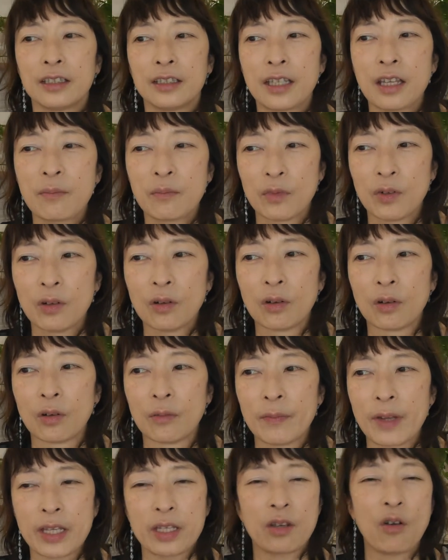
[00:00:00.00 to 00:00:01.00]
で
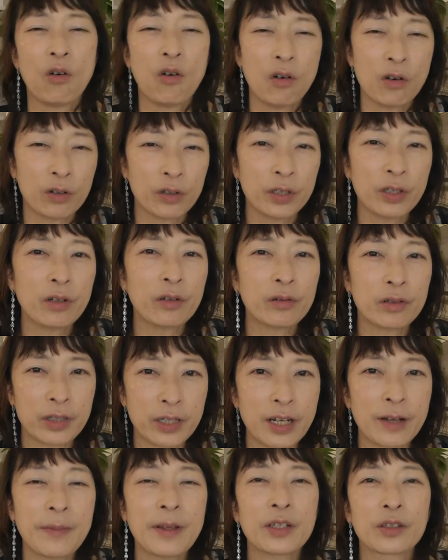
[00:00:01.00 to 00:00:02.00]
も、まあ、よくよく
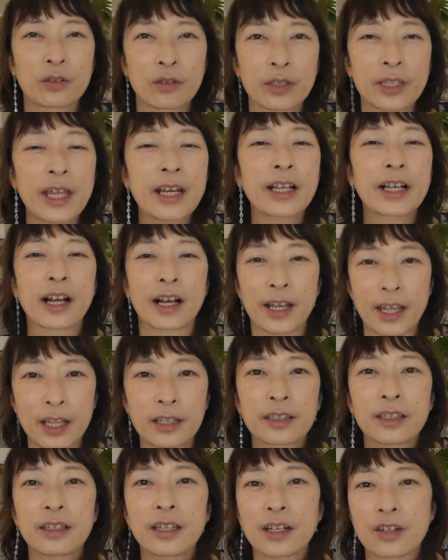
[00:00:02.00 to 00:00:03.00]
調べると誰かが
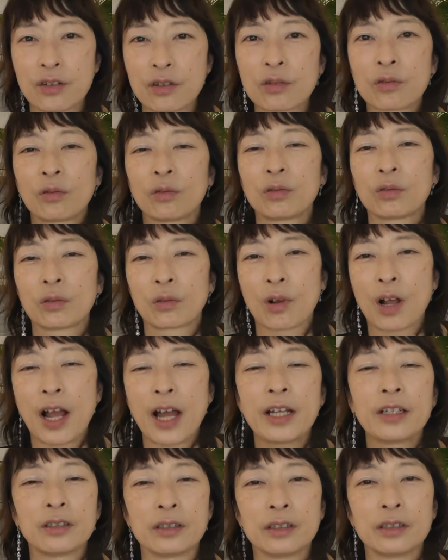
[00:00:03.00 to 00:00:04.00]
やってたりすることとか
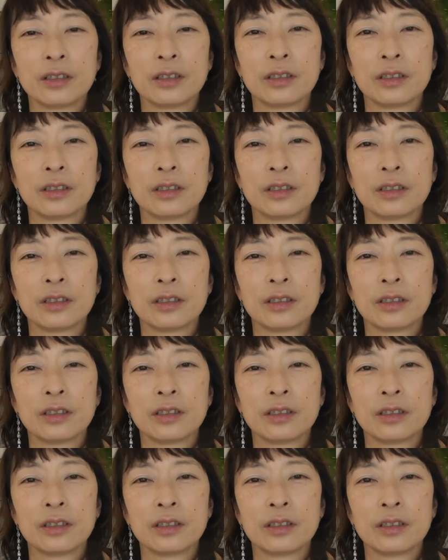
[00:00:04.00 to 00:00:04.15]
ある